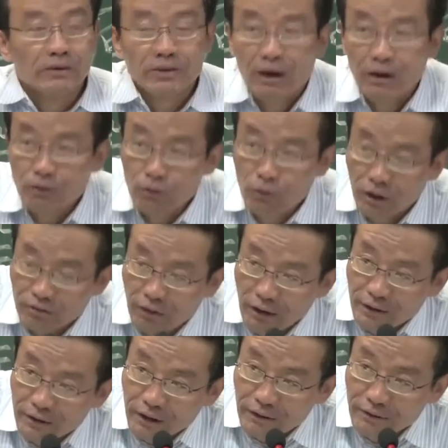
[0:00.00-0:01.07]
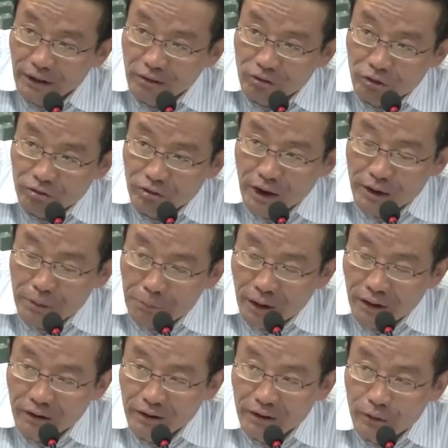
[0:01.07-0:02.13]
假如我到一个饮食店里
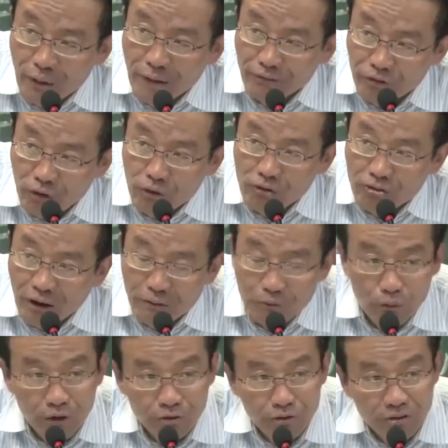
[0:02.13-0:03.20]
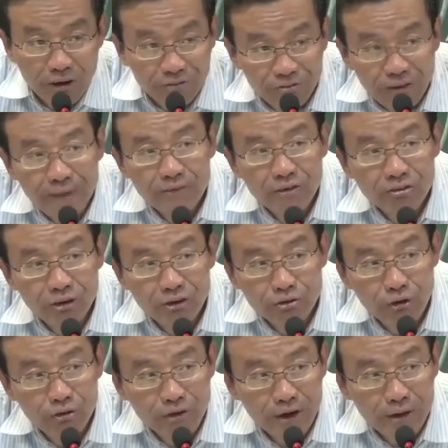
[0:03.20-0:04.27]
边喝一碗豆浆，我都在担心这个
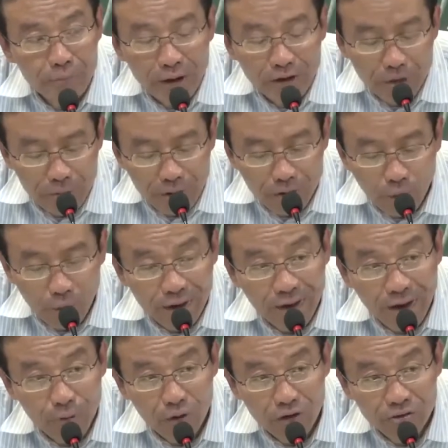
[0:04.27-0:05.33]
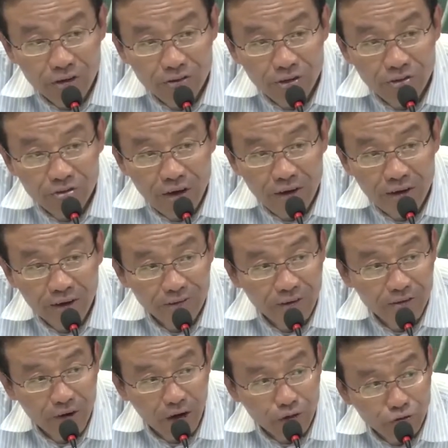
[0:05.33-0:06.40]
豆浆里边有没有危害我身体健康
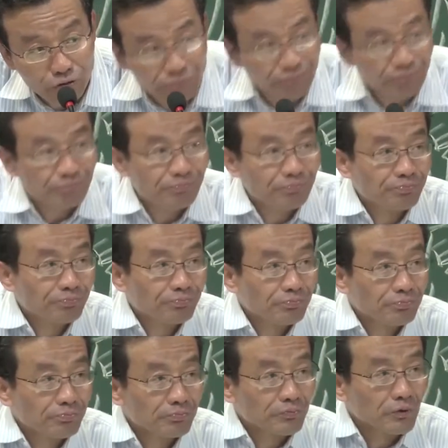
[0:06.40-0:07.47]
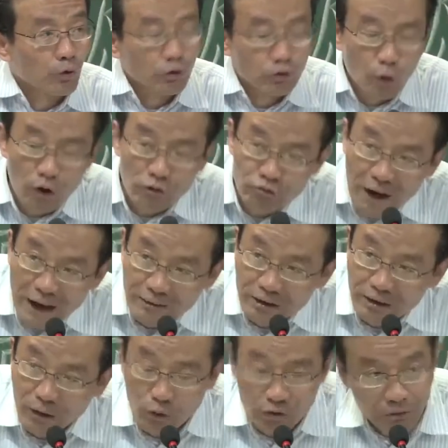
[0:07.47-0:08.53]
的要素，或者我发
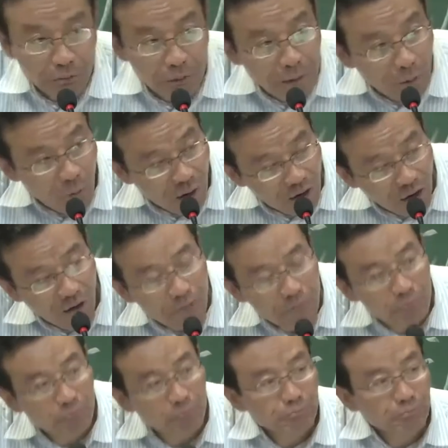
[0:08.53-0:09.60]
现了我怎么办？我告。